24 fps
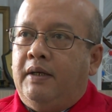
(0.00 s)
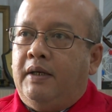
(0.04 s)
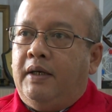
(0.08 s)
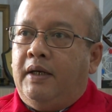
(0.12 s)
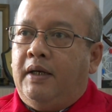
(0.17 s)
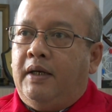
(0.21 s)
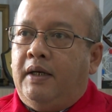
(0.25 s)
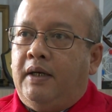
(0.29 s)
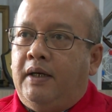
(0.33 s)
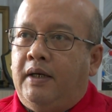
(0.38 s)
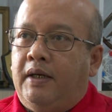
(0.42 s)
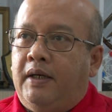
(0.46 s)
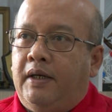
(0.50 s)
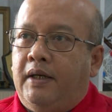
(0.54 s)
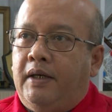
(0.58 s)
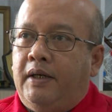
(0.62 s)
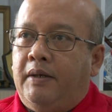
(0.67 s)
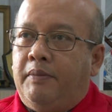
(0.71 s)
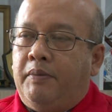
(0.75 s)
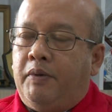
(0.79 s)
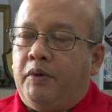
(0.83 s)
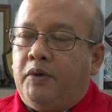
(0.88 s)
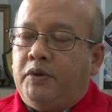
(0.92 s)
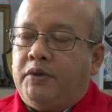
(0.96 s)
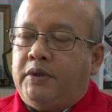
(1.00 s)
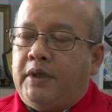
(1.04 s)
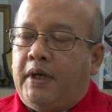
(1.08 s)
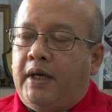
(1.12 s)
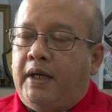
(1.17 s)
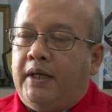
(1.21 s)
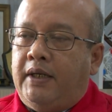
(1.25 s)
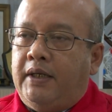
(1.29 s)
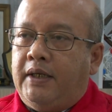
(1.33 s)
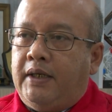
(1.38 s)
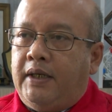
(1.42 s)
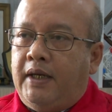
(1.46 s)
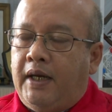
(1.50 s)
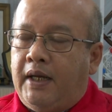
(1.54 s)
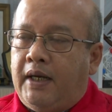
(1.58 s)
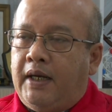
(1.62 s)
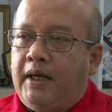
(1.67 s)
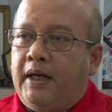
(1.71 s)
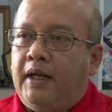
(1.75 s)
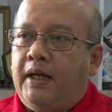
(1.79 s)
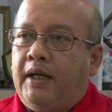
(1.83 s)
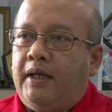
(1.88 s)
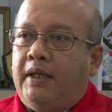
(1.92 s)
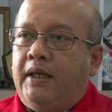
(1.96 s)
Eh, perusahaan
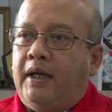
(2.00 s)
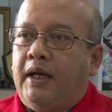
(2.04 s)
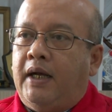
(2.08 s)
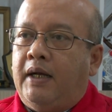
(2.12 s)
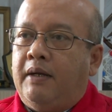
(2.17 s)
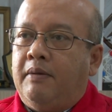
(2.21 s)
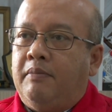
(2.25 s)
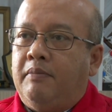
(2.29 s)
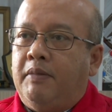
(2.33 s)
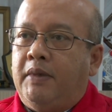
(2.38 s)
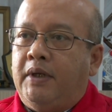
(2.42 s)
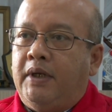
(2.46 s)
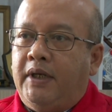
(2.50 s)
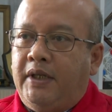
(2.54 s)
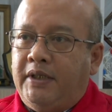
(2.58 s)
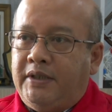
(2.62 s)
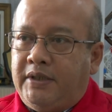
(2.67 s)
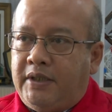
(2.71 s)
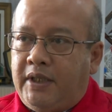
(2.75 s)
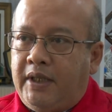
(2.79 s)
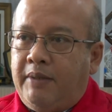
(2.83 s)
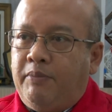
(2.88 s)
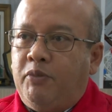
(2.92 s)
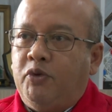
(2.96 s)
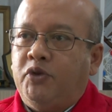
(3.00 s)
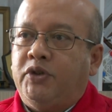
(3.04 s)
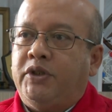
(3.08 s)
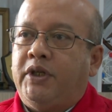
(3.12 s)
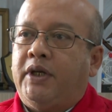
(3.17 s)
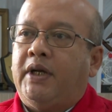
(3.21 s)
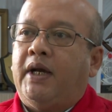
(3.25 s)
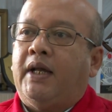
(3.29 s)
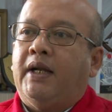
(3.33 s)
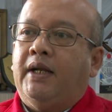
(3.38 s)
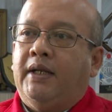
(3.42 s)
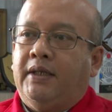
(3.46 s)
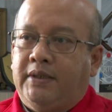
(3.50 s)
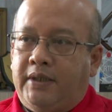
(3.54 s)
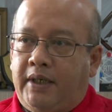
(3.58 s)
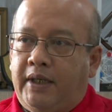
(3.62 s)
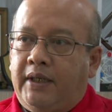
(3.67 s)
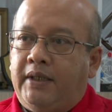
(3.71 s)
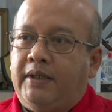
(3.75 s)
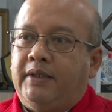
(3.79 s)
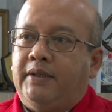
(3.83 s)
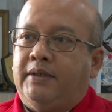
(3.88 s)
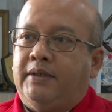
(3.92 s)
negara yang mendistribusikan listrik.